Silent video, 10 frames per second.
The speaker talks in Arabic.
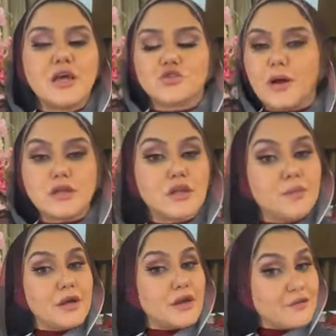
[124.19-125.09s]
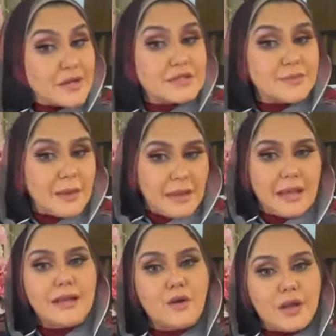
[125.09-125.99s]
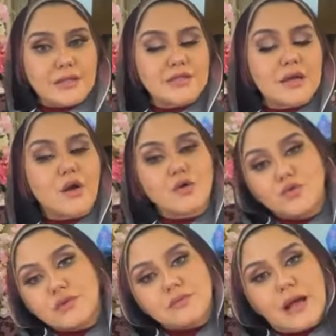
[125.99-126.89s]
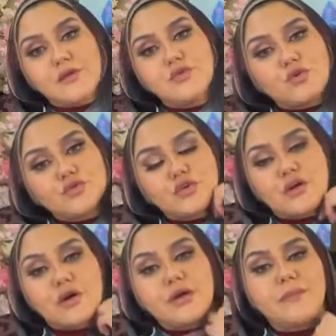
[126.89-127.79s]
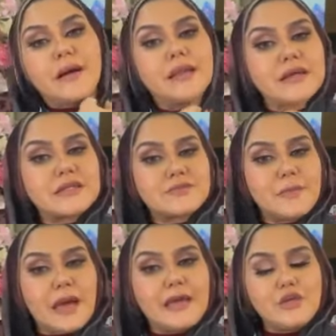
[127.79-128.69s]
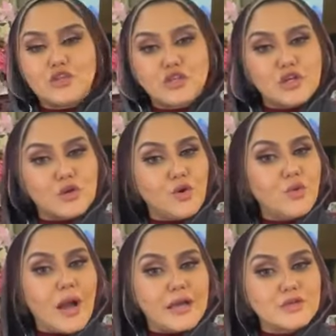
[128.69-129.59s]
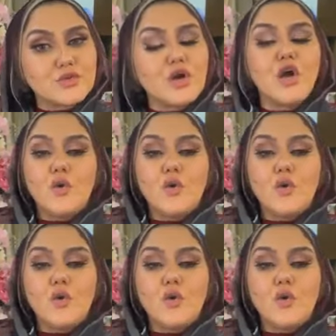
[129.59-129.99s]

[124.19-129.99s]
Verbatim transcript: سبحان بيعرف يجذب اي حاجه هو عايزها قانون عنده قدره رهيبه على جذب اي شيء هو عايزه بيركزوا